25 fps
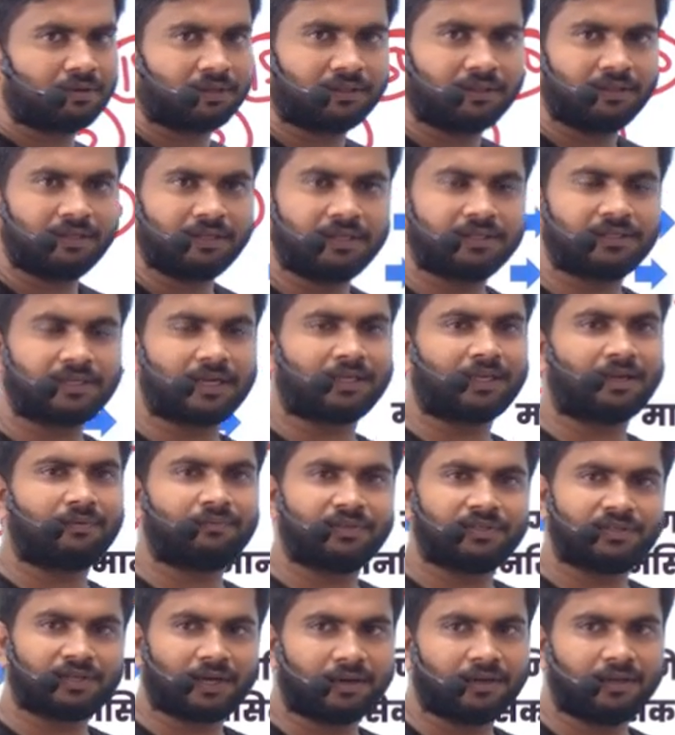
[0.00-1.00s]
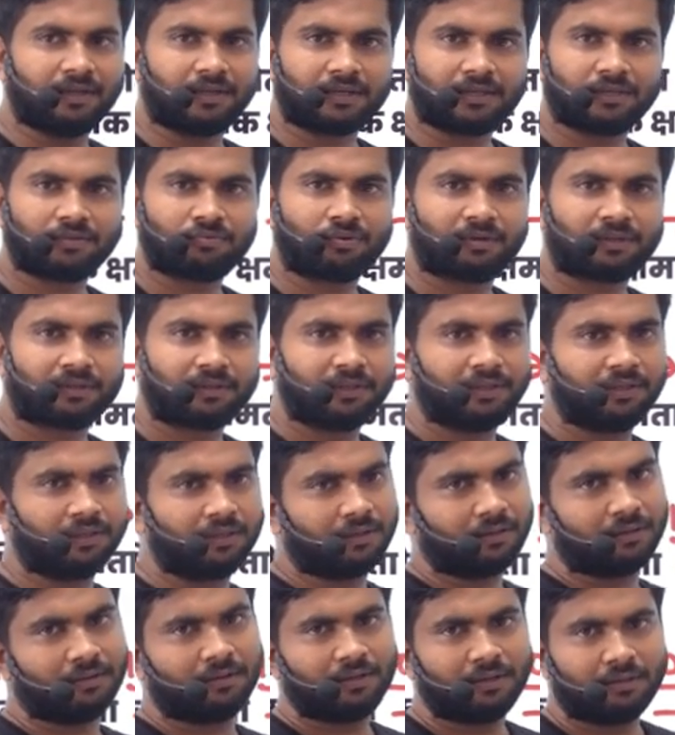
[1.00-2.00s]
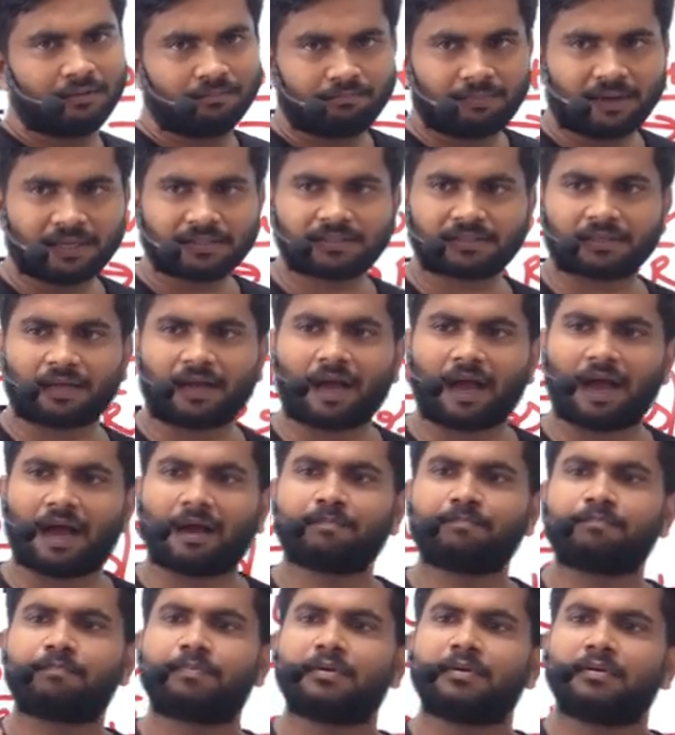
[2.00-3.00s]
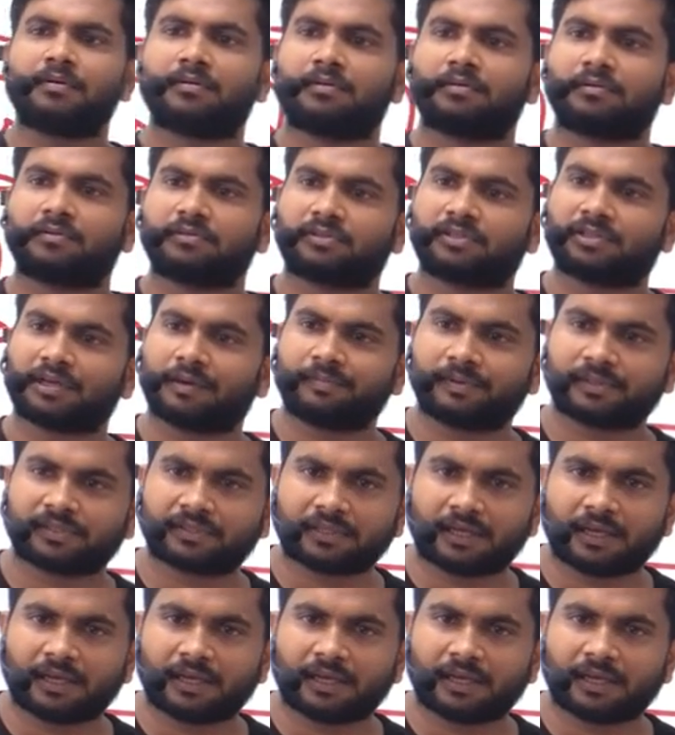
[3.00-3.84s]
नहीं है ज्यादा विचारने की जरूरत नहीं है बस आप जब से